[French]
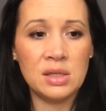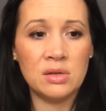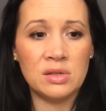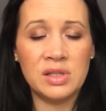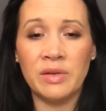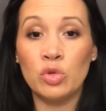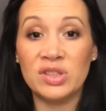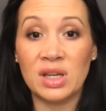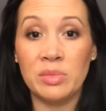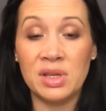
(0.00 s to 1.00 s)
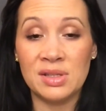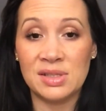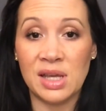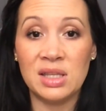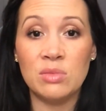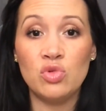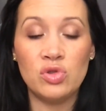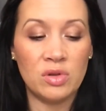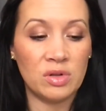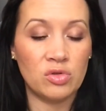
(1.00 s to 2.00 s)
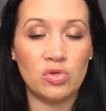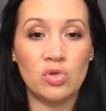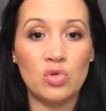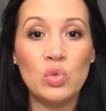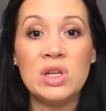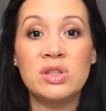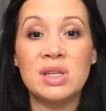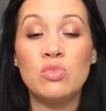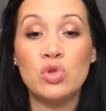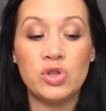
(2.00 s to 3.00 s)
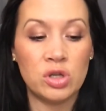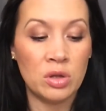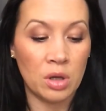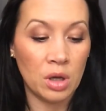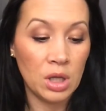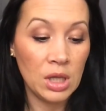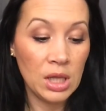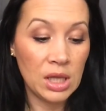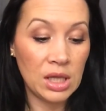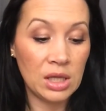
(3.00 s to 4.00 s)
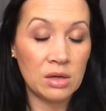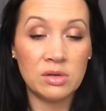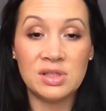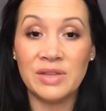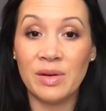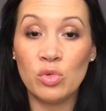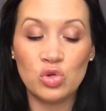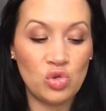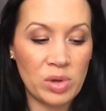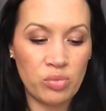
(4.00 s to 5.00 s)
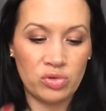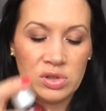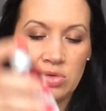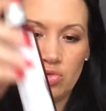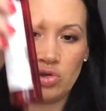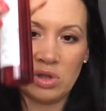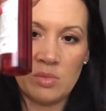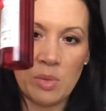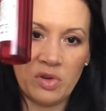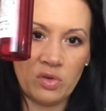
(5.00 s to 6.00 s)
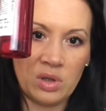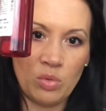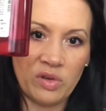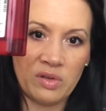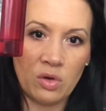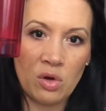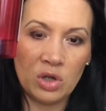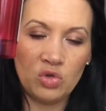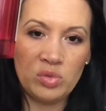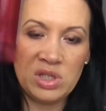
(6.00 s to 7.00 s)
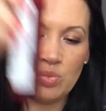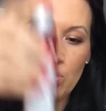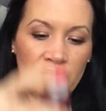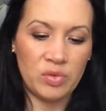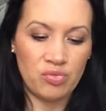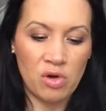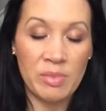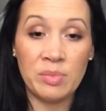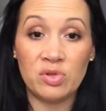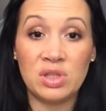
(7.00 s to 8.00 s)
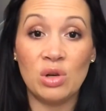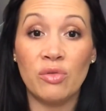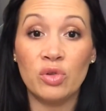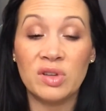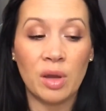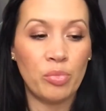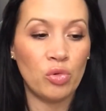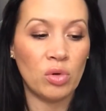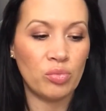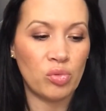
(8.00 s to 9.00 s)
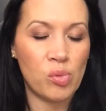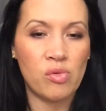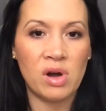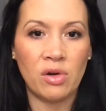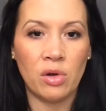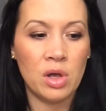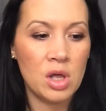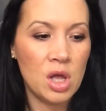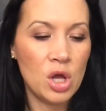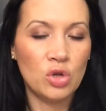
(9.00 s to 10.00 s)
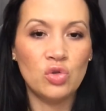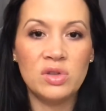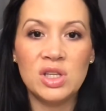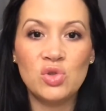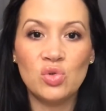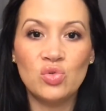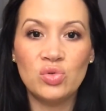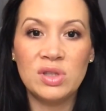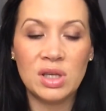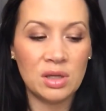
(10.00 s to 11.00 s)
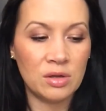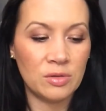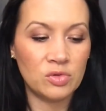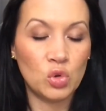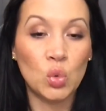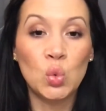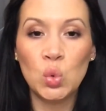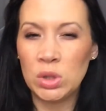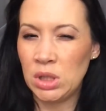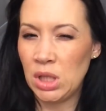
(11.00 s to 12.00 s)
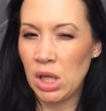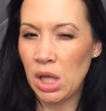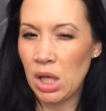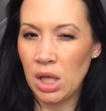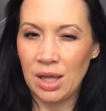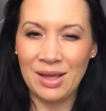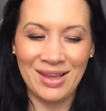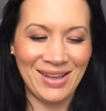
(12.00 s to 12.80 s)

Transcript: euh, c'est vraiment très bien, ça aide que, que l'huile s'émulsionne et euh, c'est vraiment super pour ça. Donc je suis en train de m'apercevoir qu'il me reste encore un tout petit peu, je vais pouvoir en mettre parce qu'il en faut très peu hein, pour pouvoir euh, donner ce côté, ce côté,